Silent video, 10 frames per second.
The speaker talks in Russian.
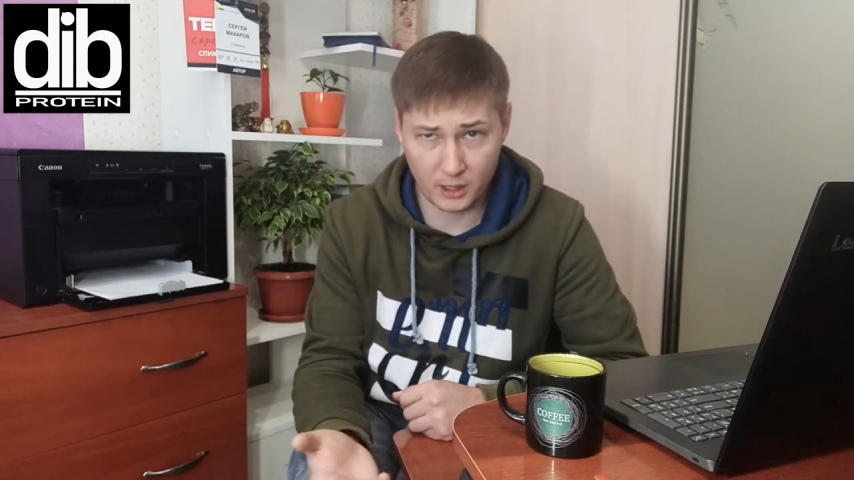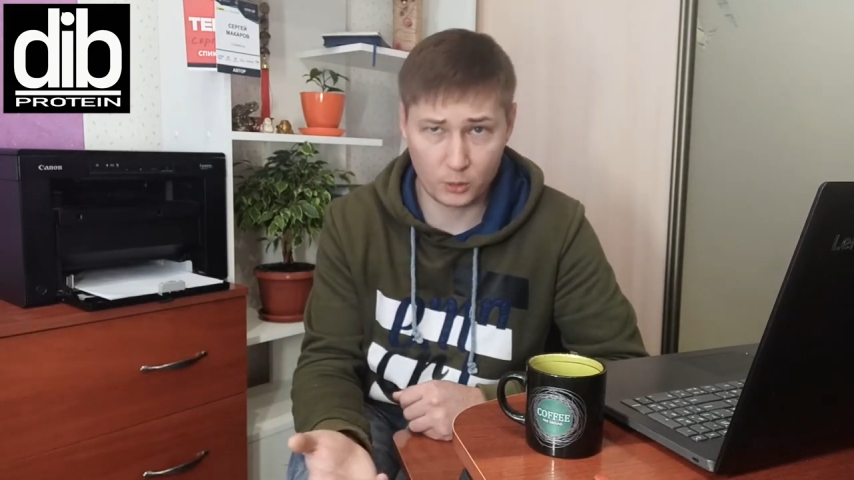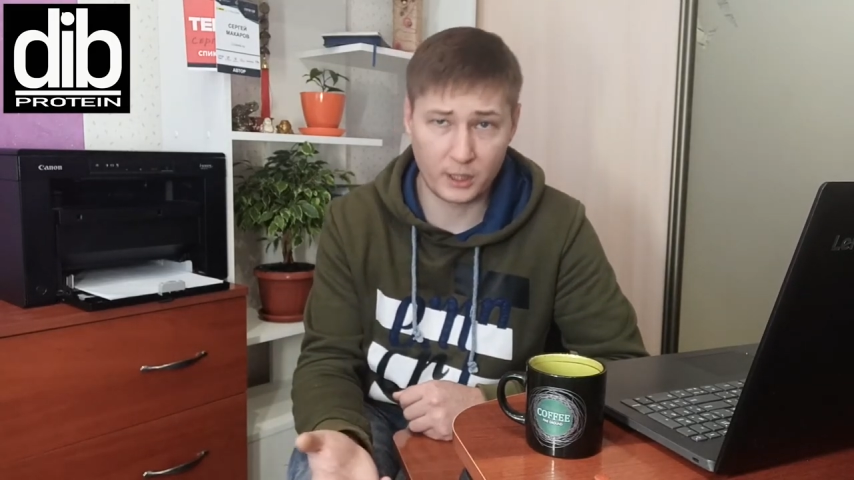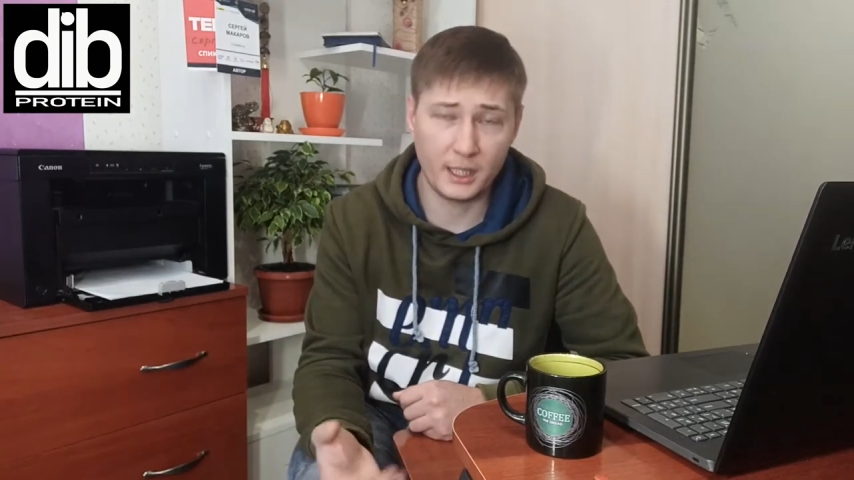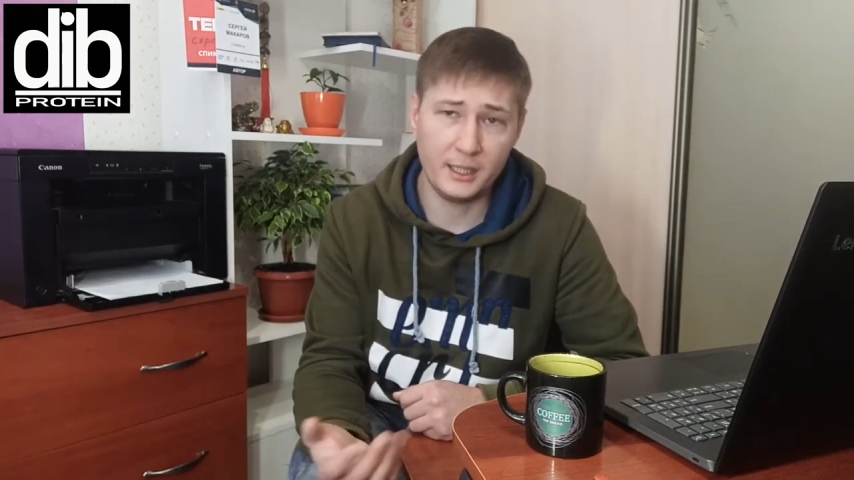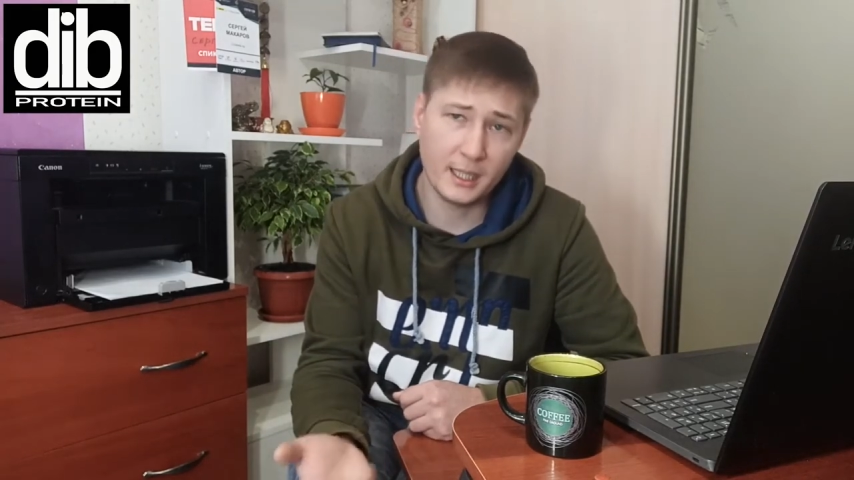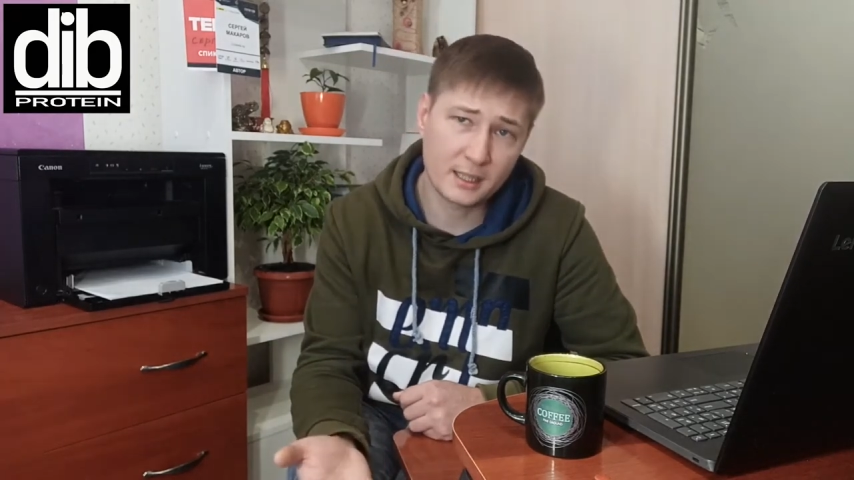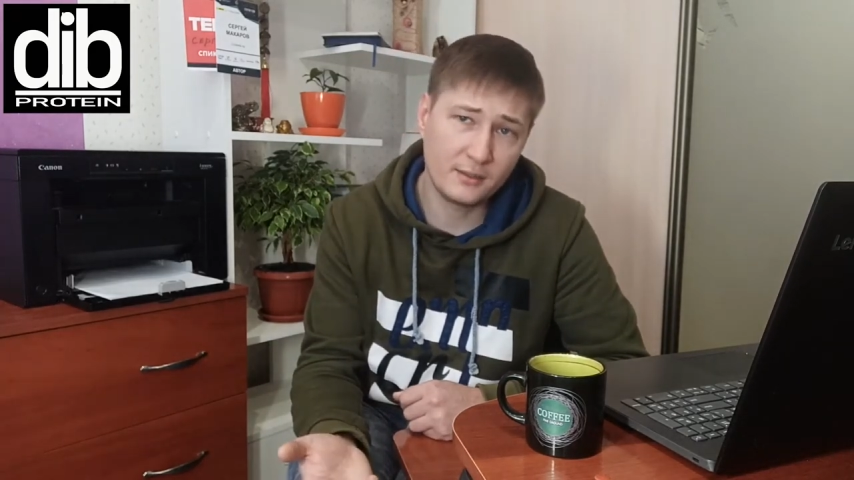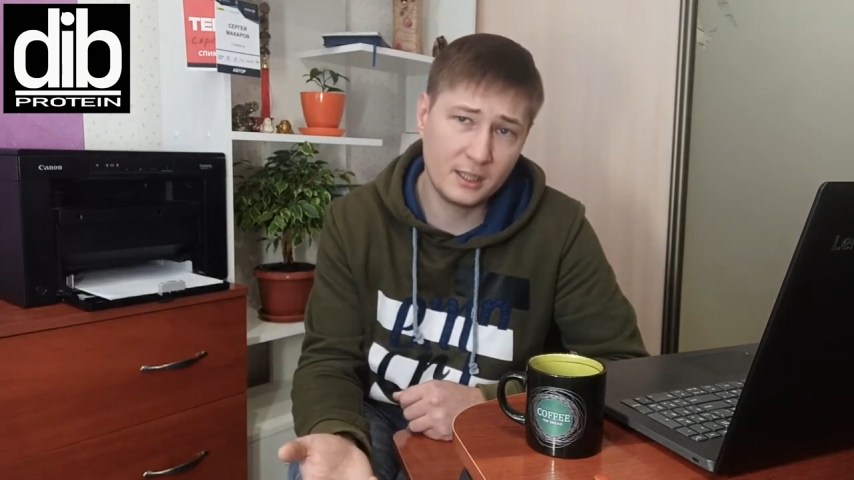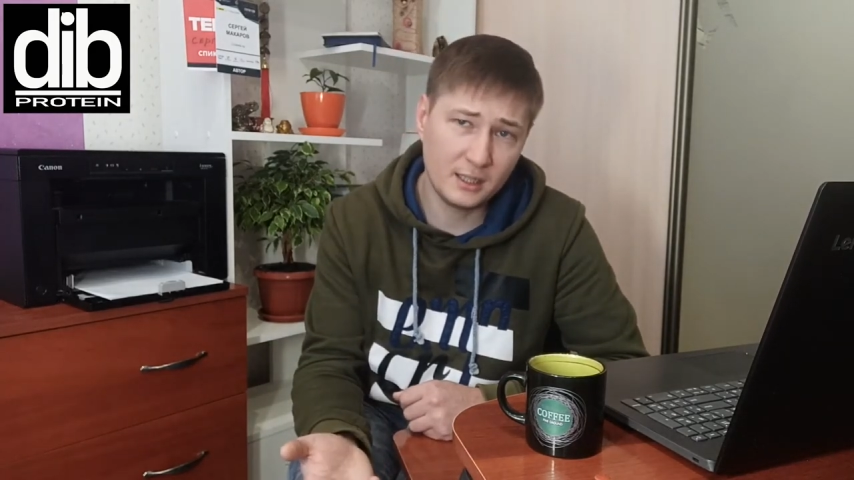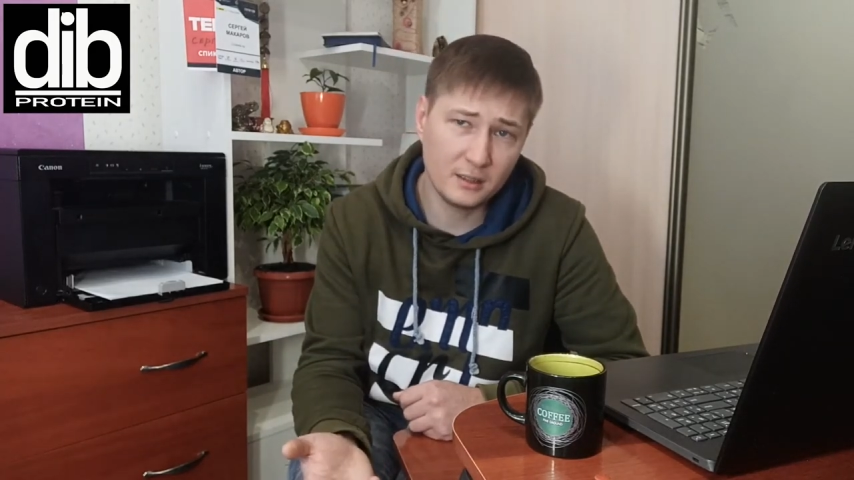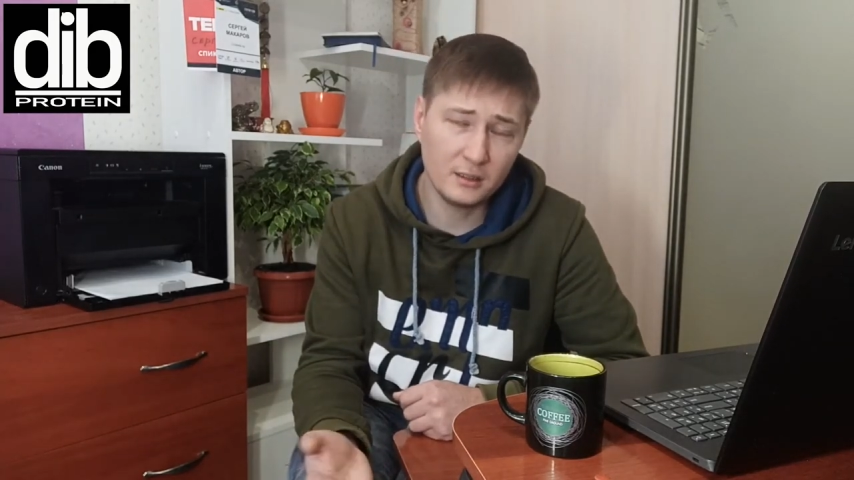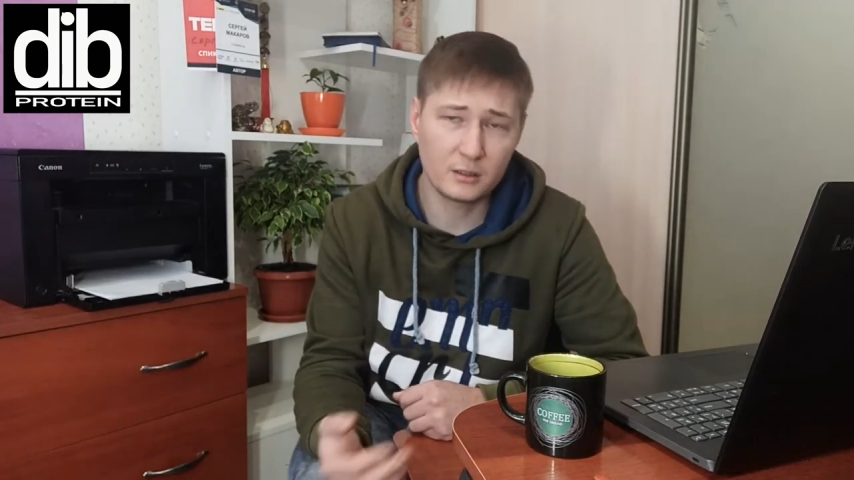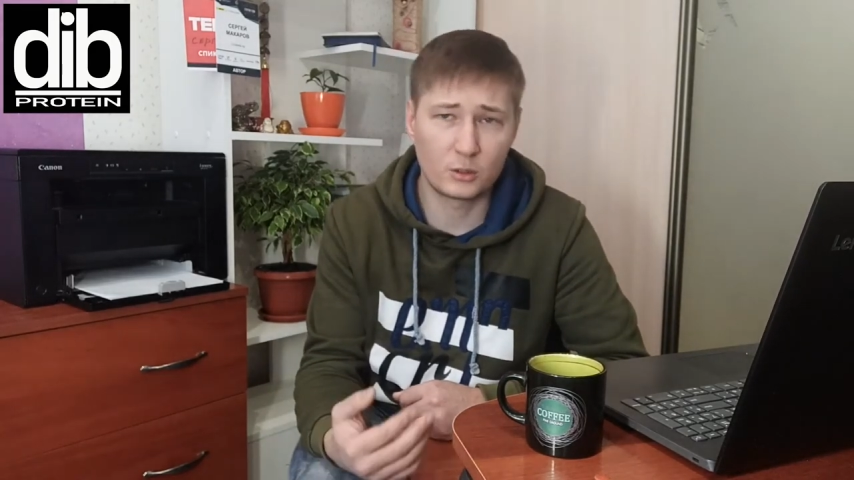которые я не осветил,